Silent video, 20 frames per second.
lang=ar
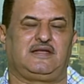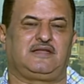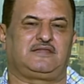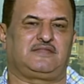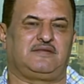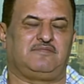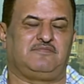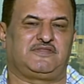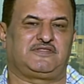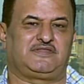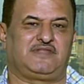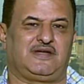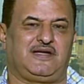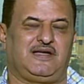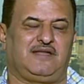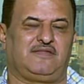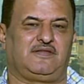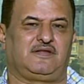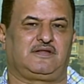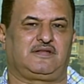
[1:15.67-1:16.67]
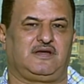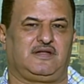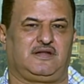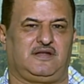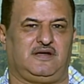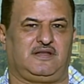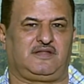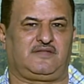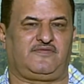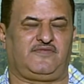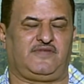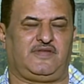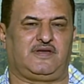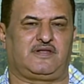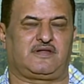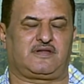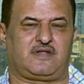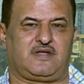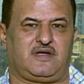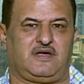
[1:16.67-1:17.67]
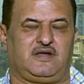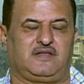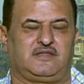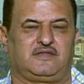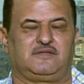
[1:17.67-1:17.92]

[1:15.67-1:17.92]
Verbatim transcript: تم اتخاذ القرار في الرياض